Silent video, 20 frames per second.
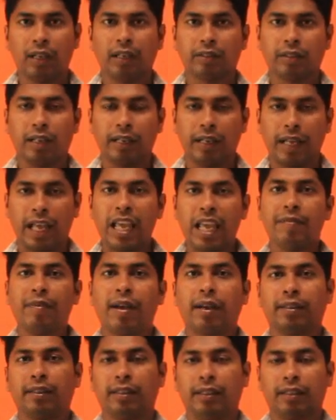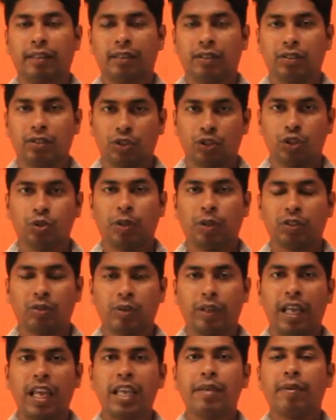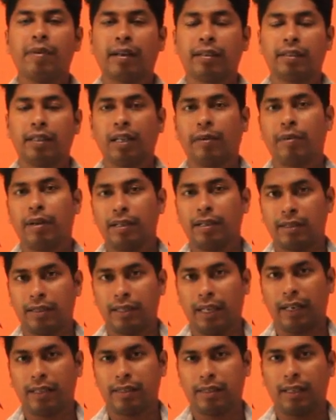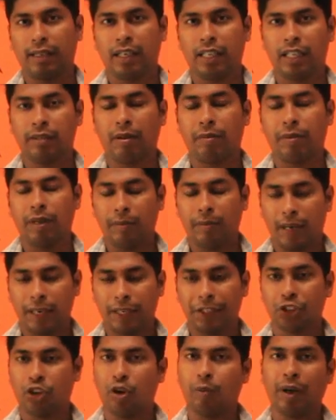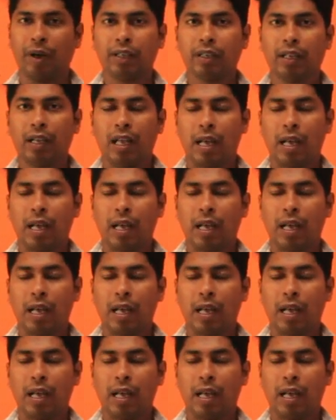তাহলে এই ব্যক্তি শুধুমাত্র এই ব্যক্তি আমার স্ট্যাটাসটা দেখতে পাবে না বাকি সবাই